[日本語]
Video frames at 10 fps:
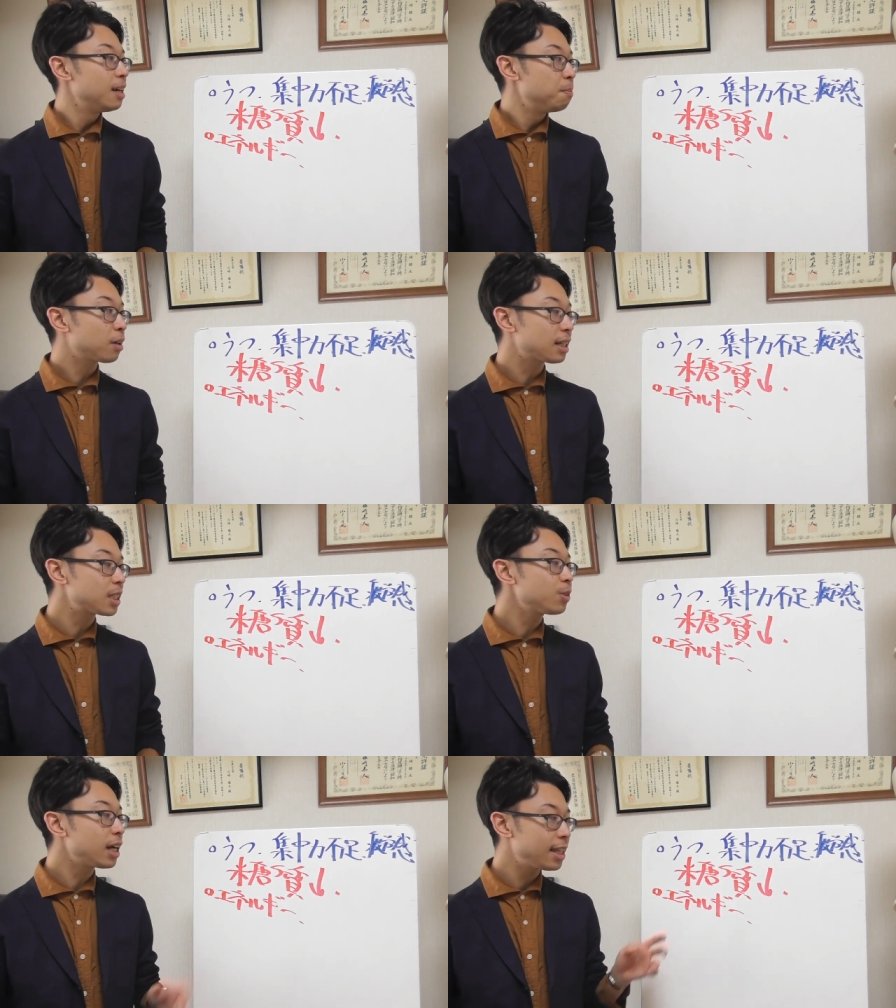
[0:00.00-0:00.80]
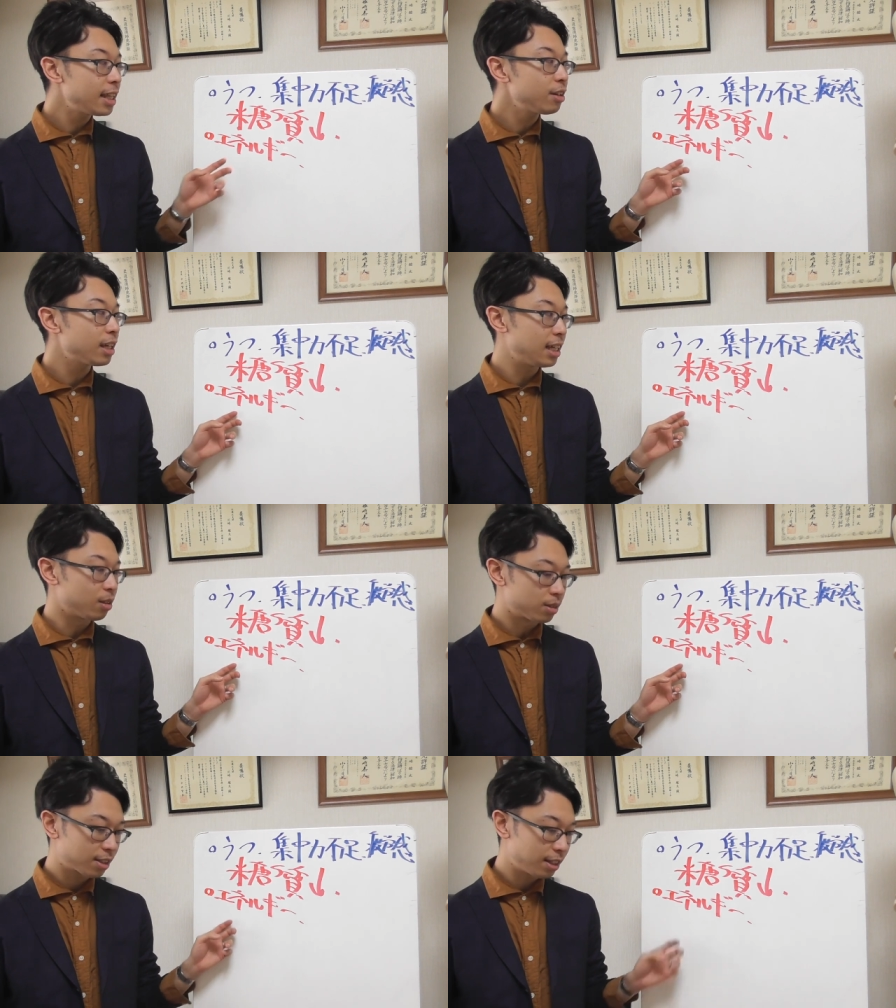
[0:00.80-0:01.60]
昔はエネルギー
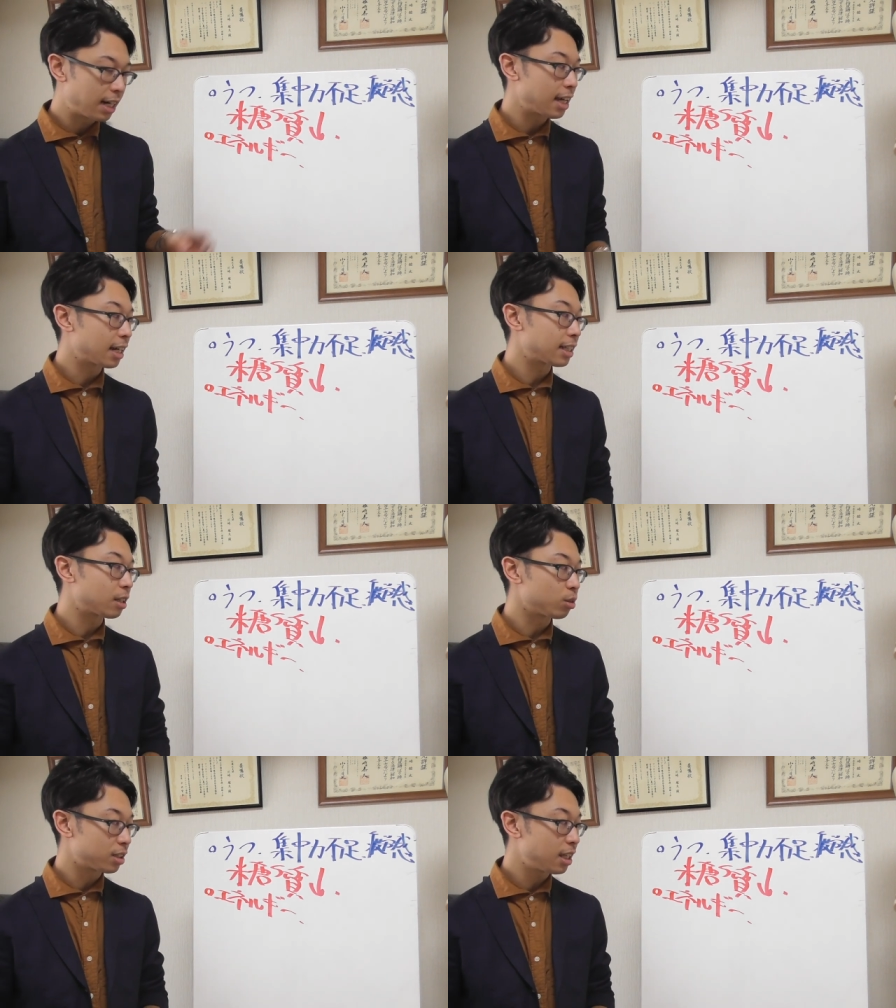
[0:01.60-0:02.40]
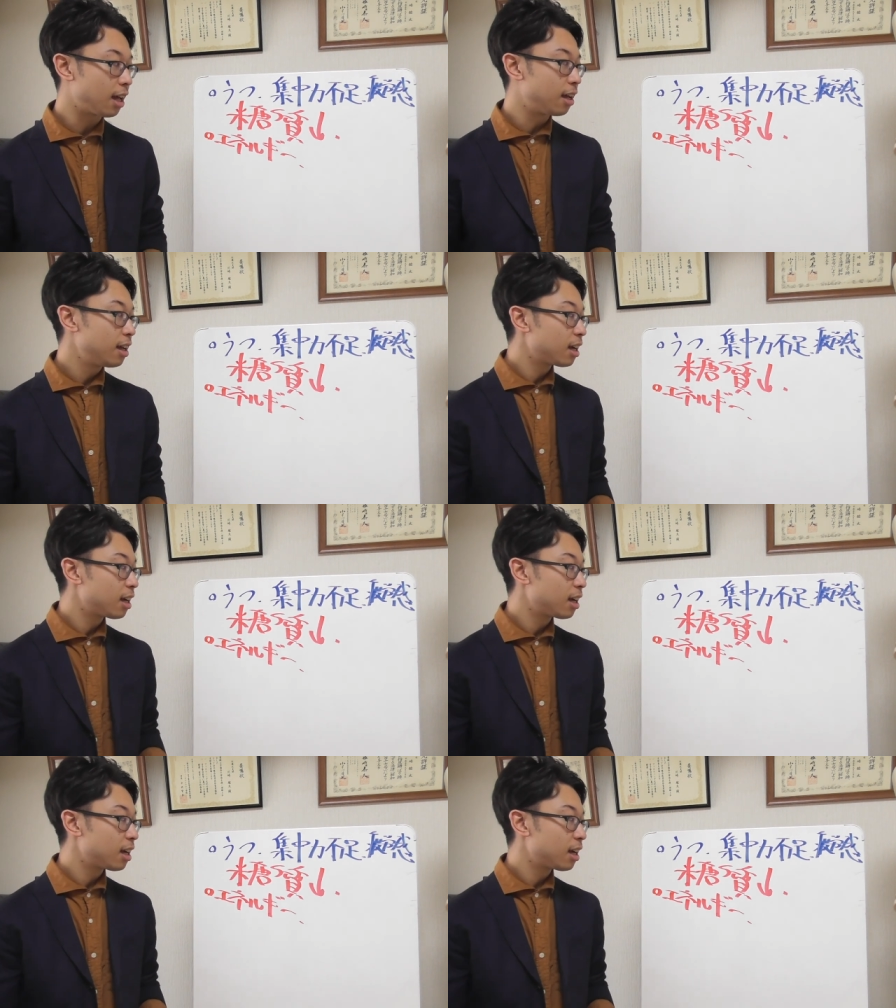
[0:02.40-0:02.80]
の作られ方として、